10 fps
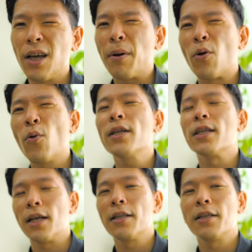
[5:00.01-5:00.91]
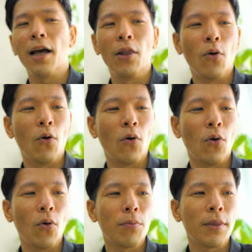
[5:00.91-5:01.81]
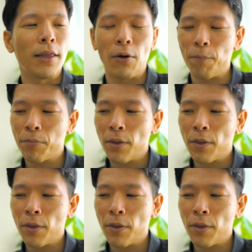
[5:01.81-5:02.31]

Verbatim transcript: やっぱ怖いじゃない。あの、なんだろう。